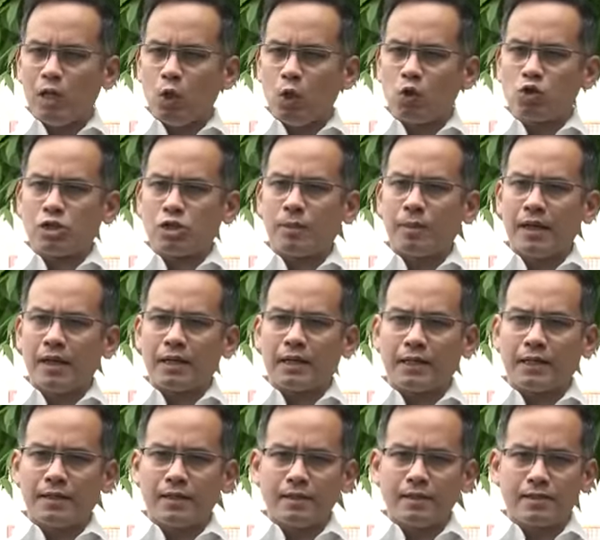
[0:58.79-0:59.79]
लोकसभा
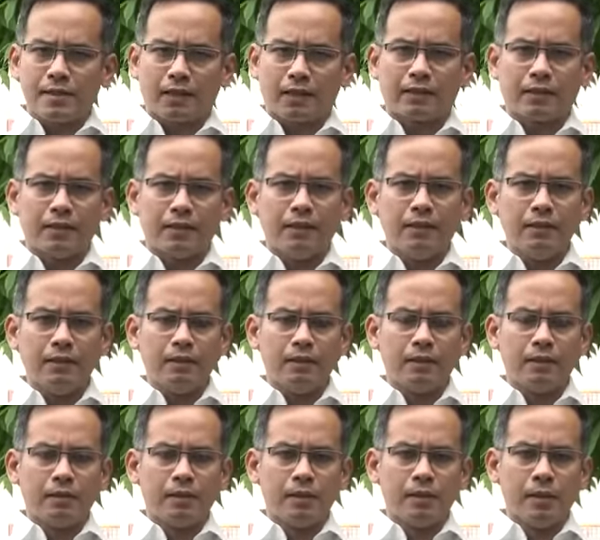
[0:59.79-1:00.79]
सत्र
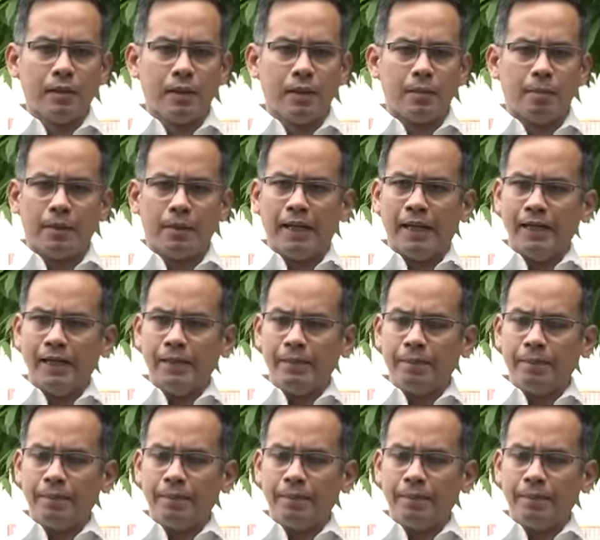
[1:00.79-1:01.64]
में